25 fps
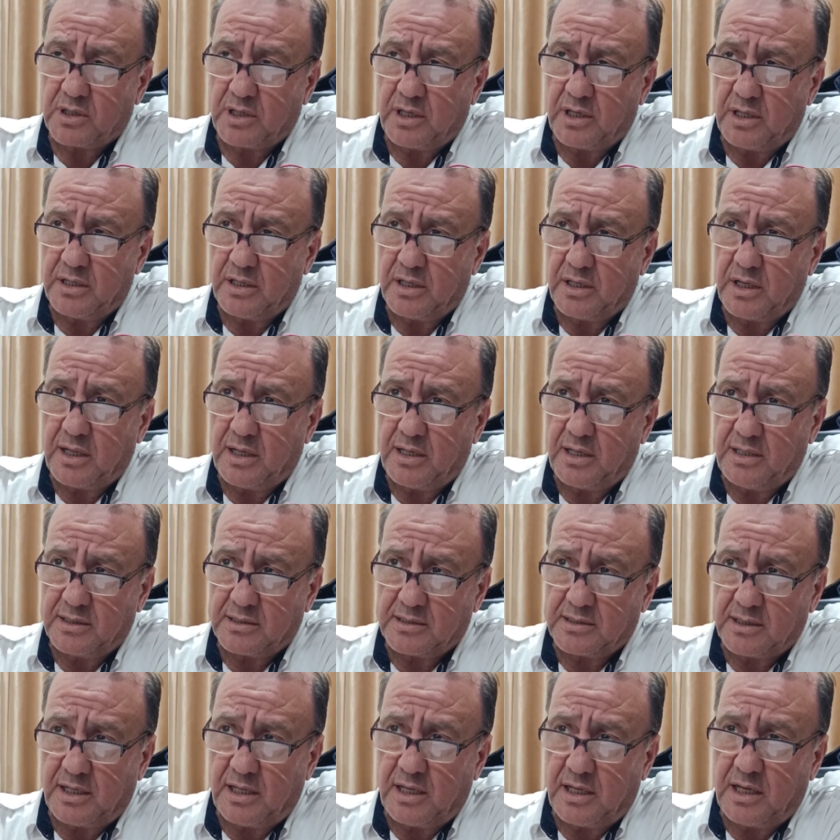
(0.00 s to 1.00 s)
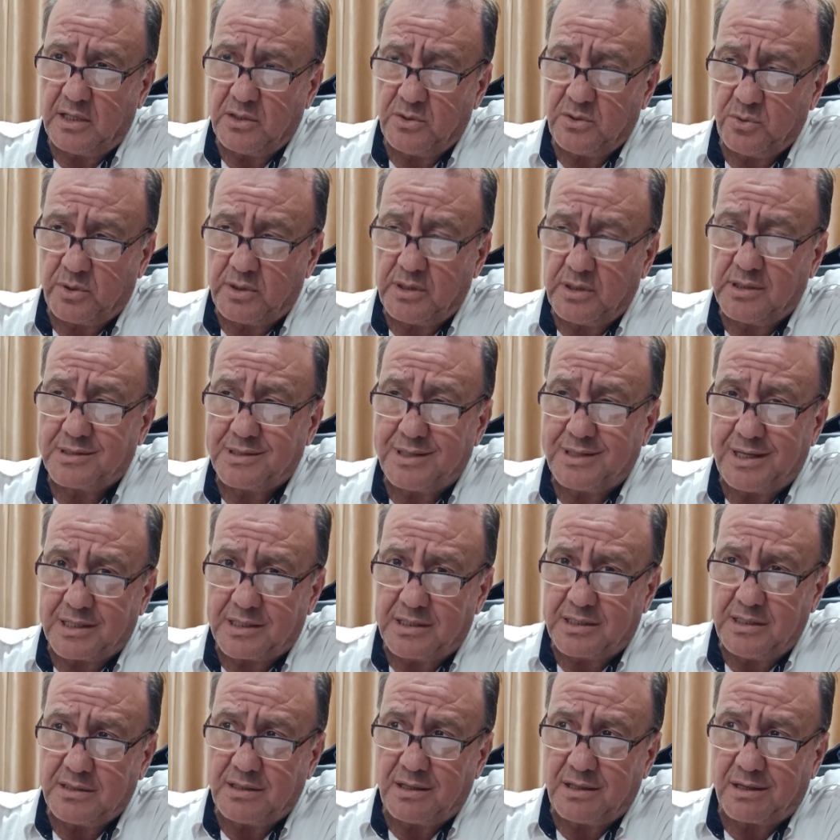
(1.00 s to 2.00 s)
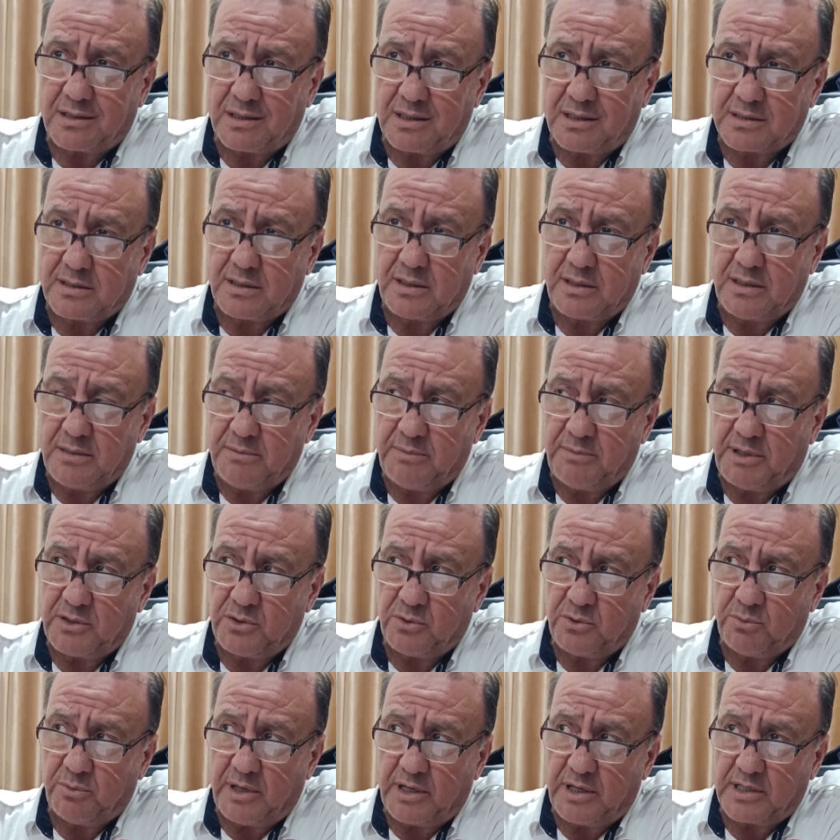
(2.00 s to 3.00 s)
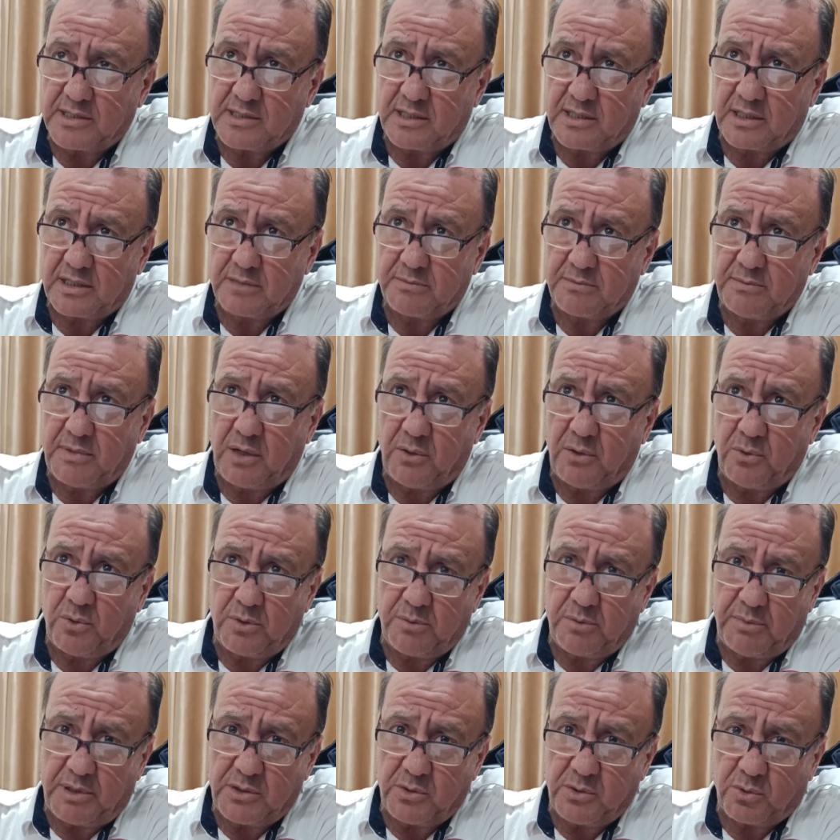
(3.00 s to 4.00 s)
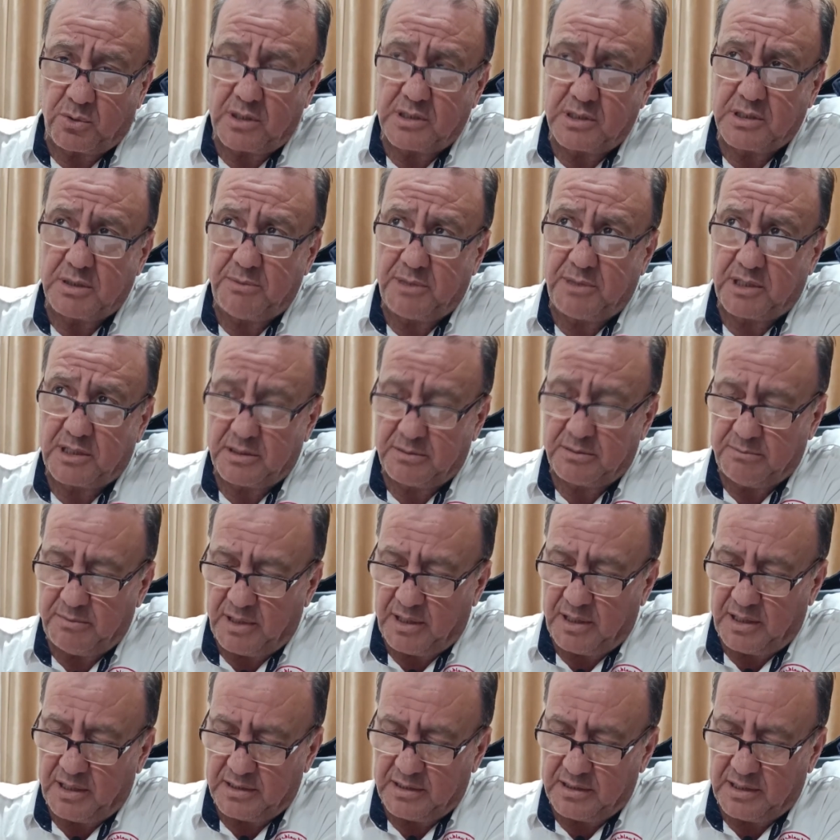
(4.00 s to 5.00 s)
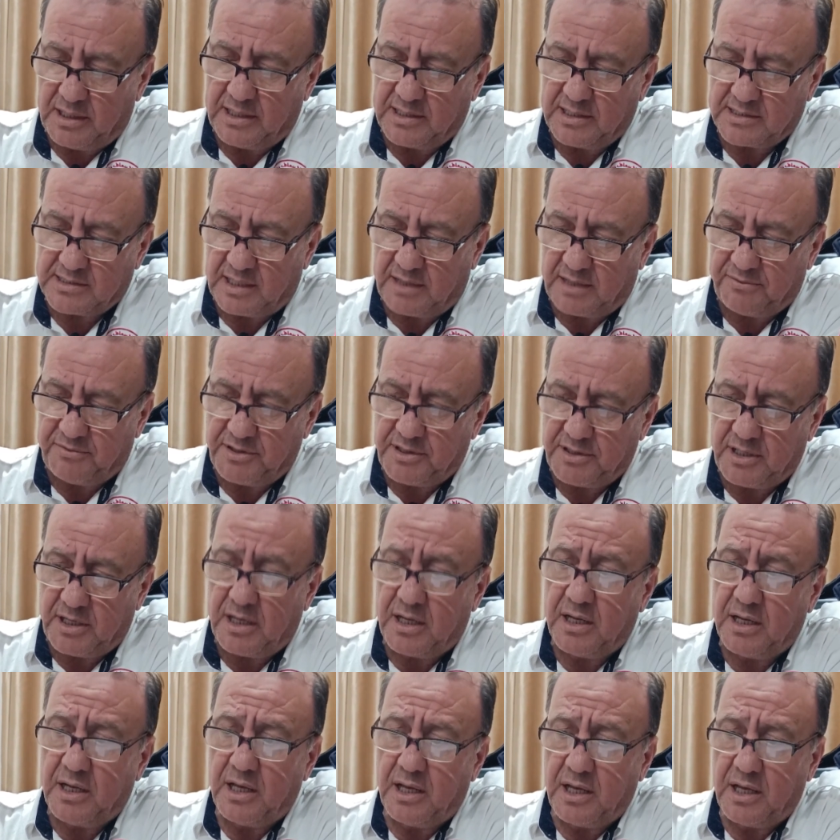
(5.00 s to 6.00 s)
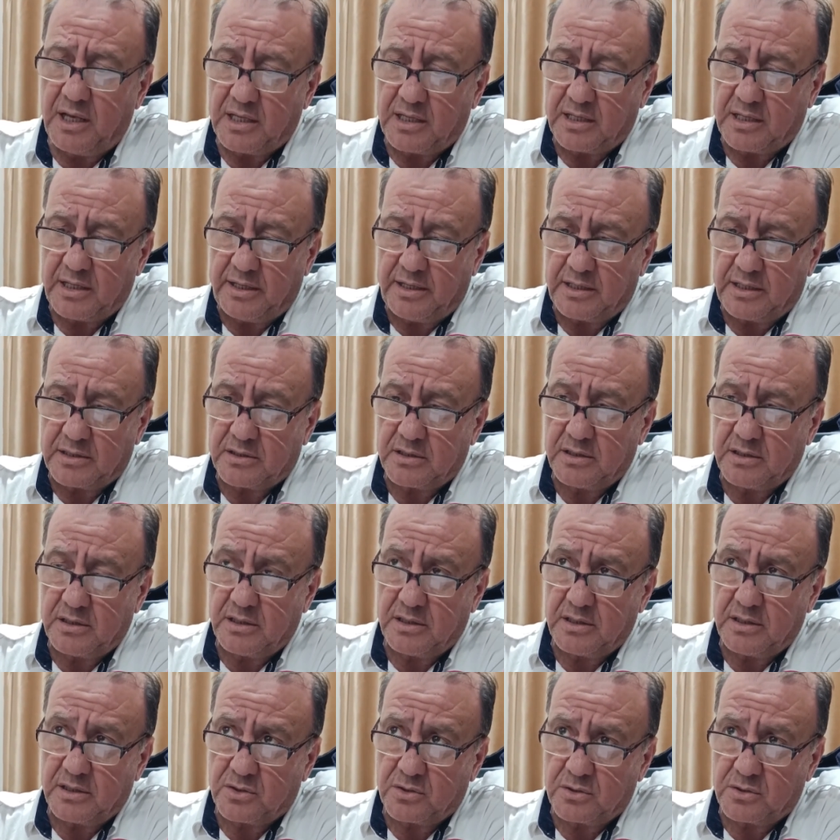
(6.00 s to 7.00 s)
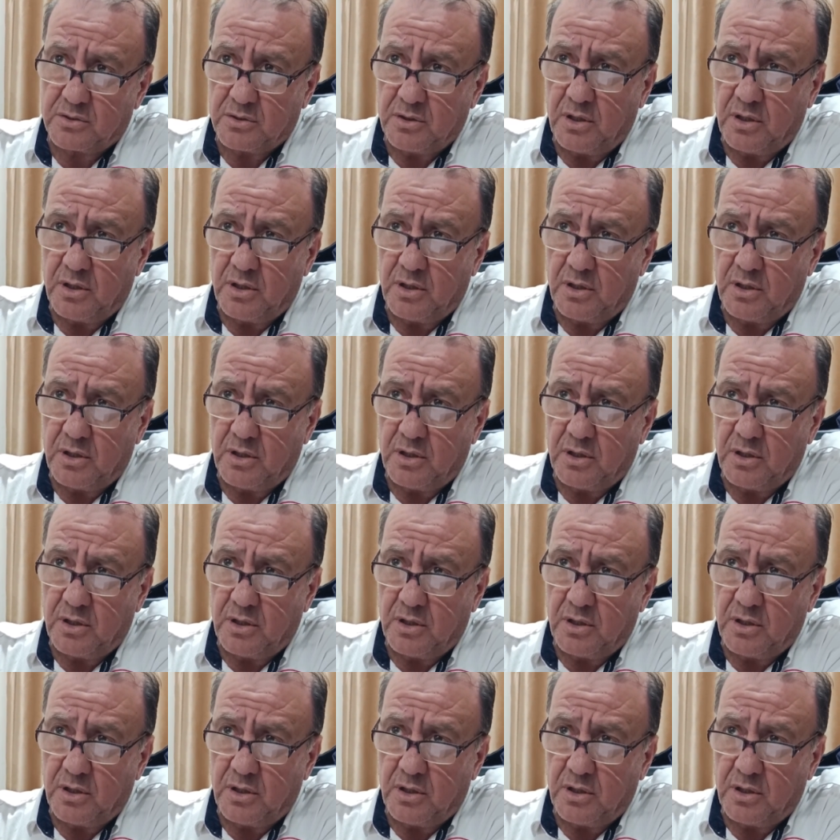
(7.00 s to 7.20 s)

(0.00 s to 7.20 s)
وكأن الاحتلال يريد تأكيد القتل لمن يمارس الخدمة أو لمن يقدم الخدمة آه، الإسعافية كانت آه،